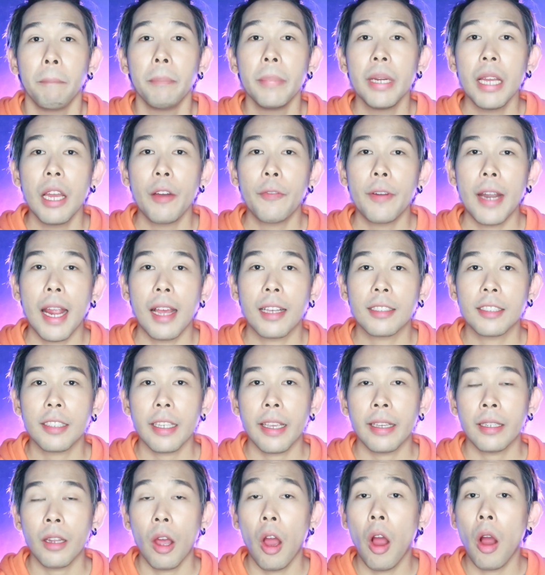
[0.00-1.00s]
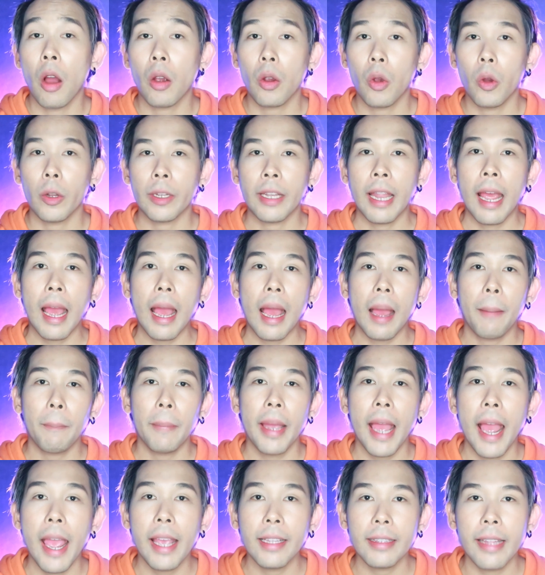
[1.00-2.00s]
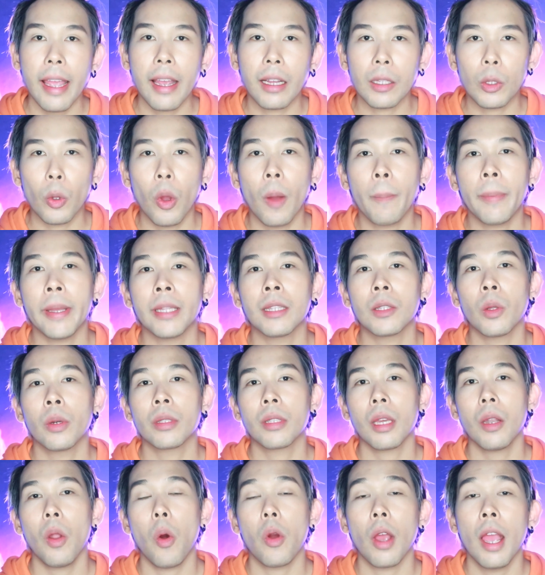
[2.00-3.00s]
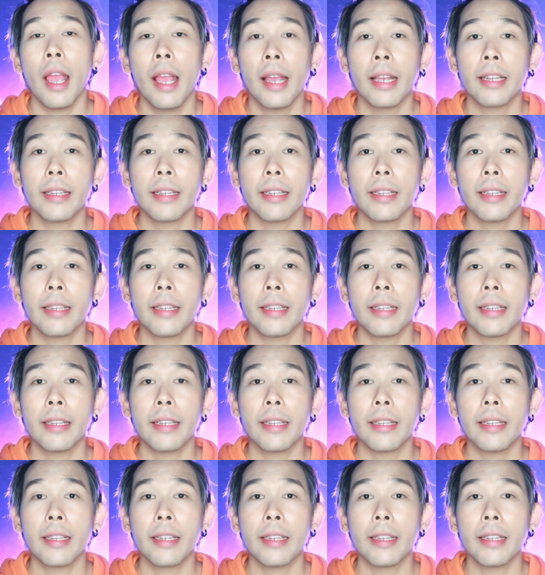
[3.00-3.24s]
เมื่อฝรั่งเศสออกกฎห้ามไม่ให้แต่งตัวเป็นตัวตลก